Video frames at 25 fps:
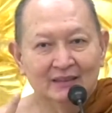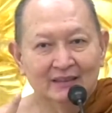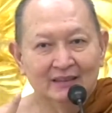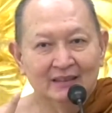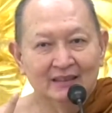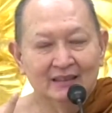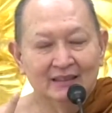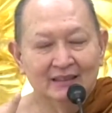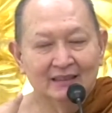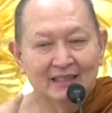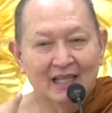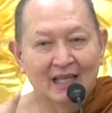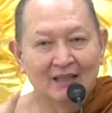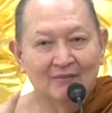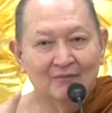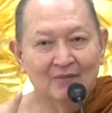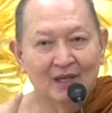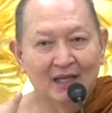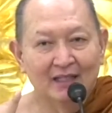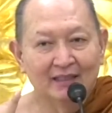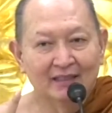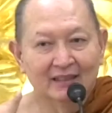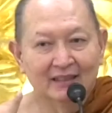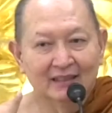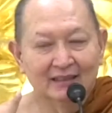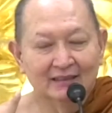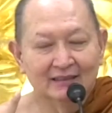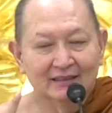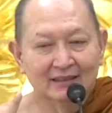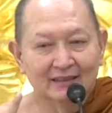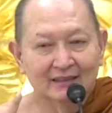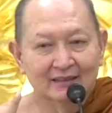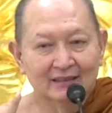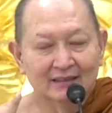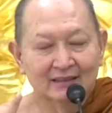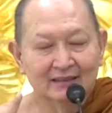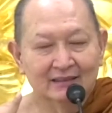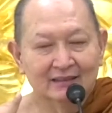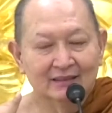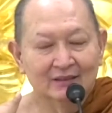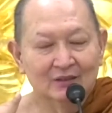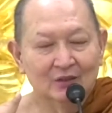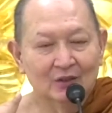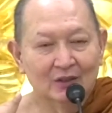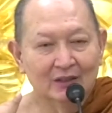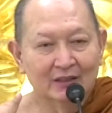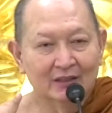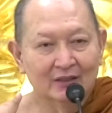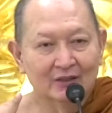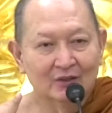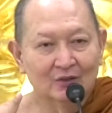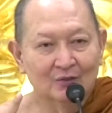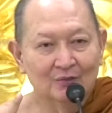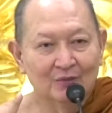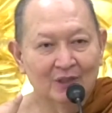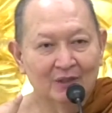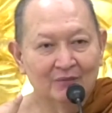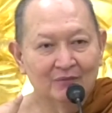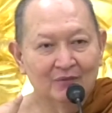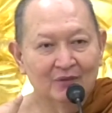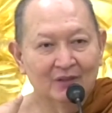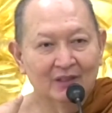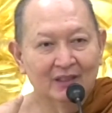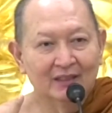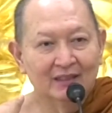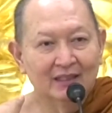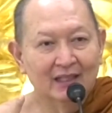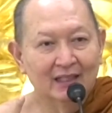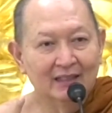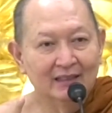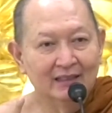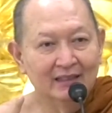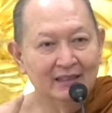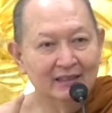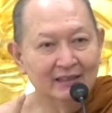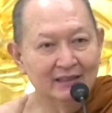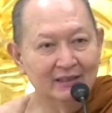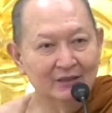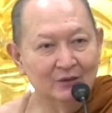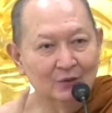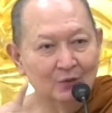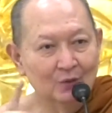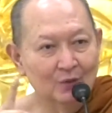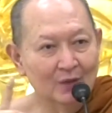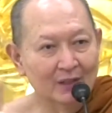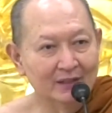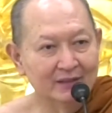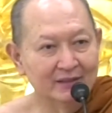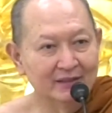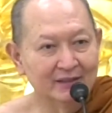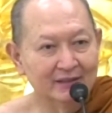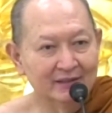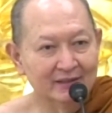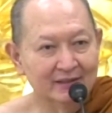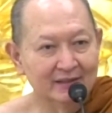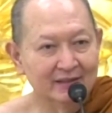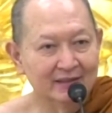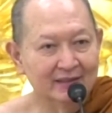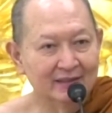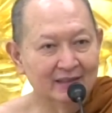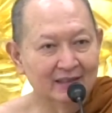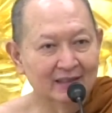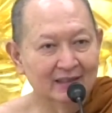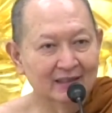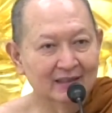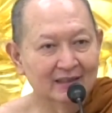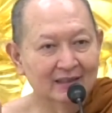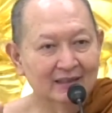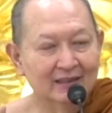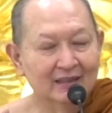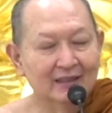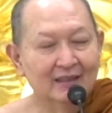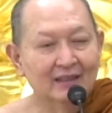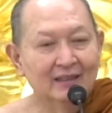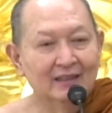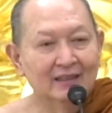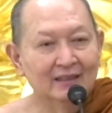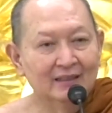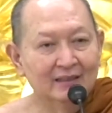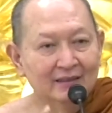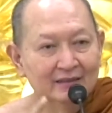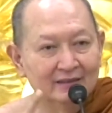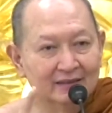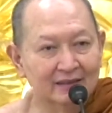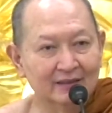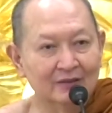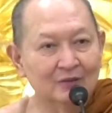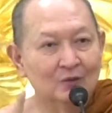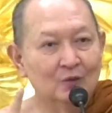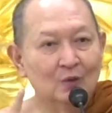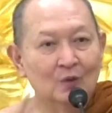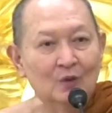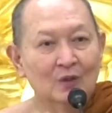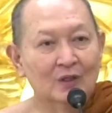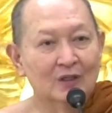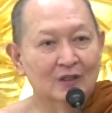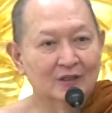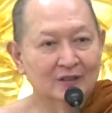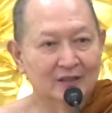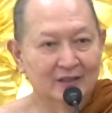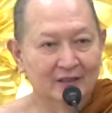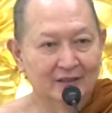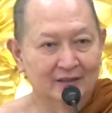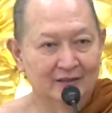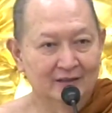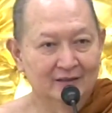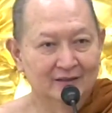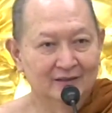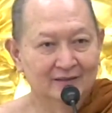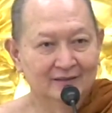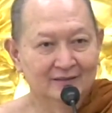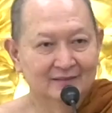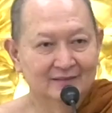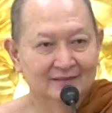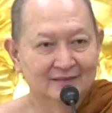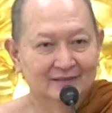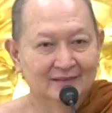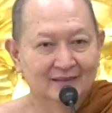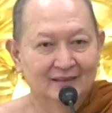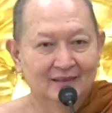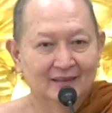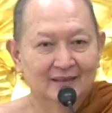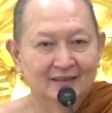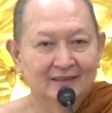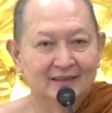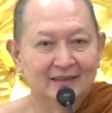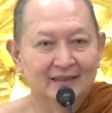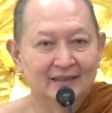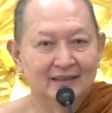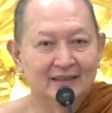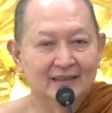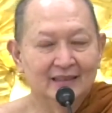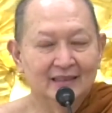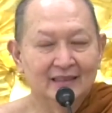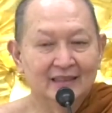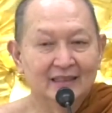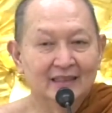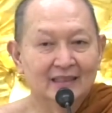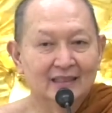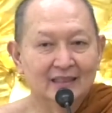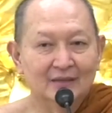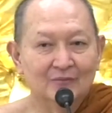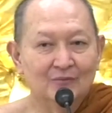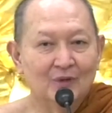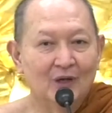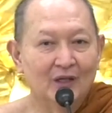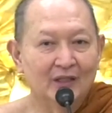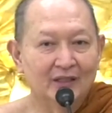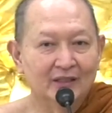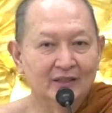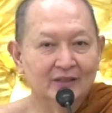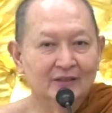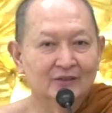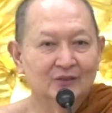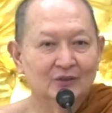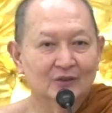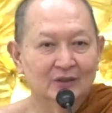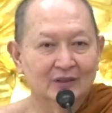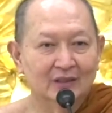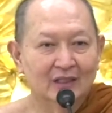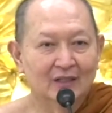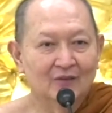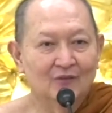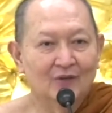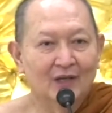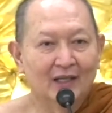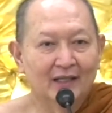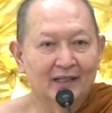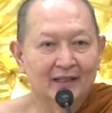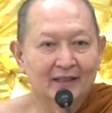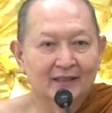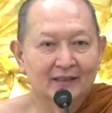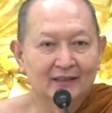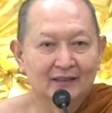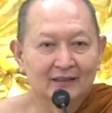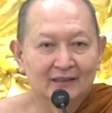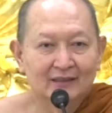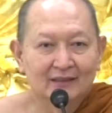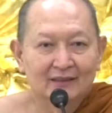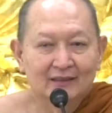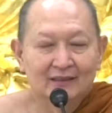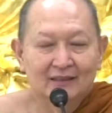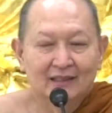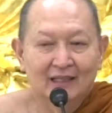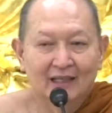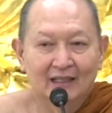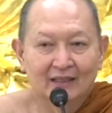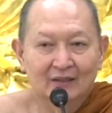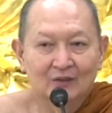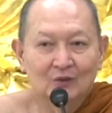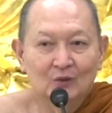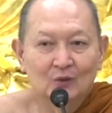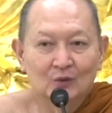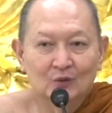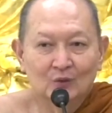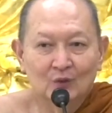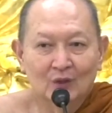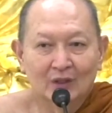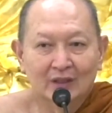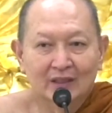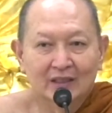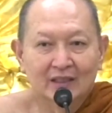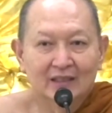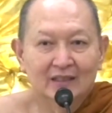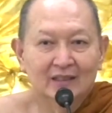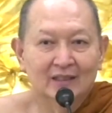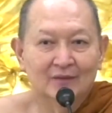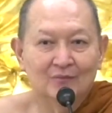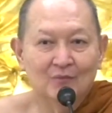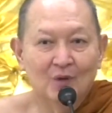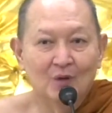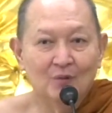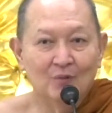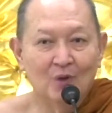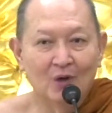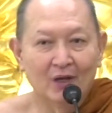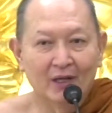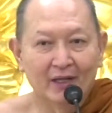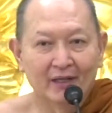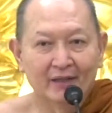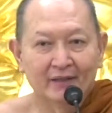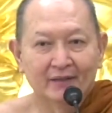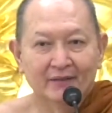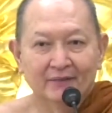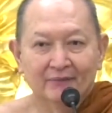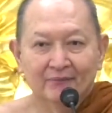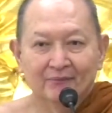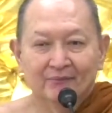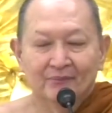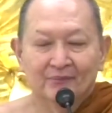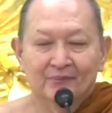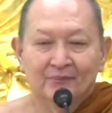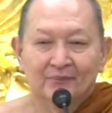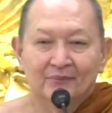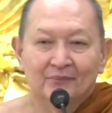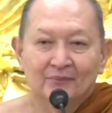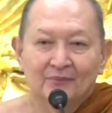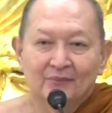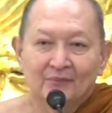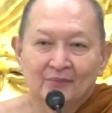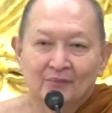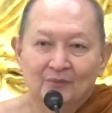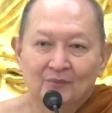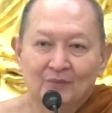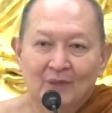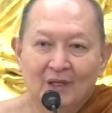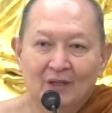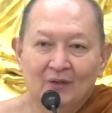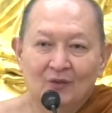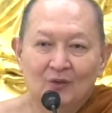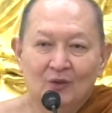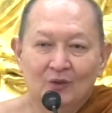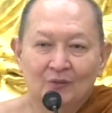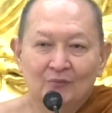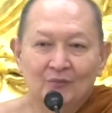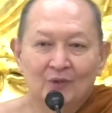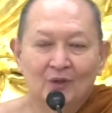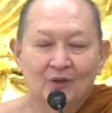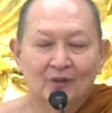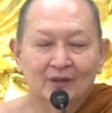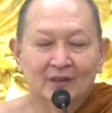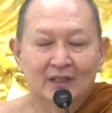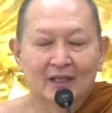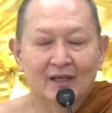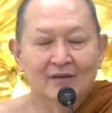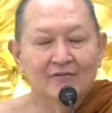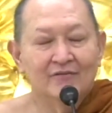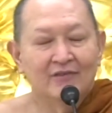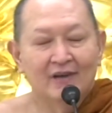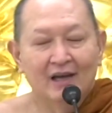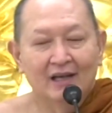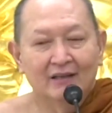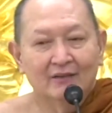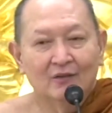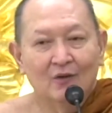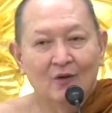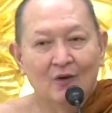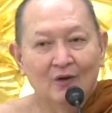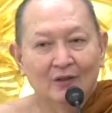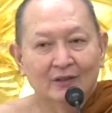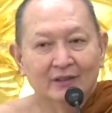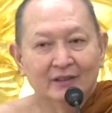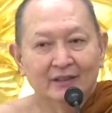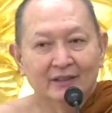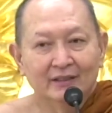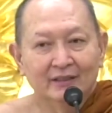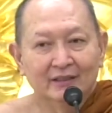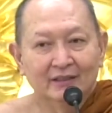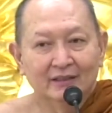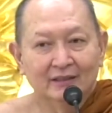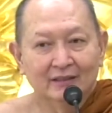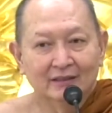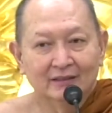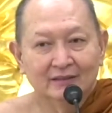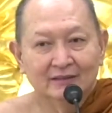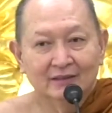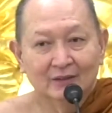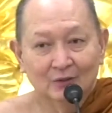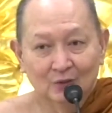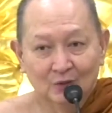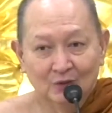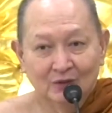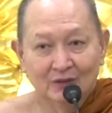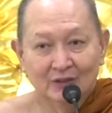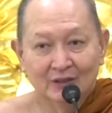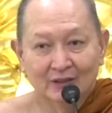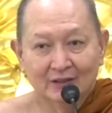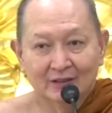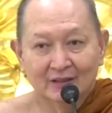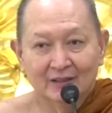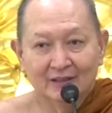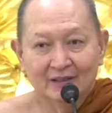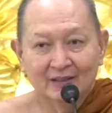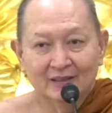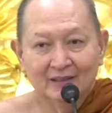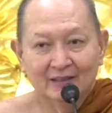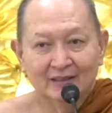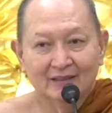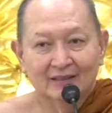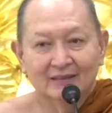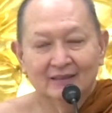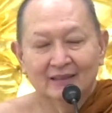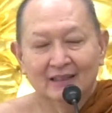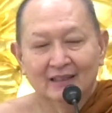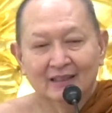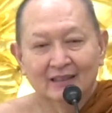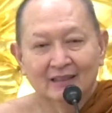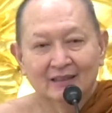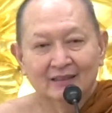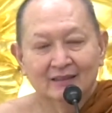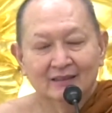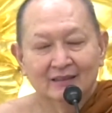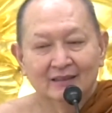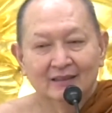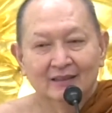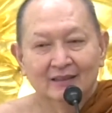จิตที่ตั้งมั่นเนี่ยจะเกิดขึ้นโดยอัตโนมัติ เพราะงั้นทันทีที่รู้ว่าจิตคิดนะจิตรู้ก็เกิด จิตคิดนี่เกิดบ่อยที่สุดทั้งวันหัดดูตัวที่เกิดบ่อยๆ บางคนบอกว่า ถ้าฟ้าร้องทีหนึ่งจะรู้สึกทีหนึ่งนะ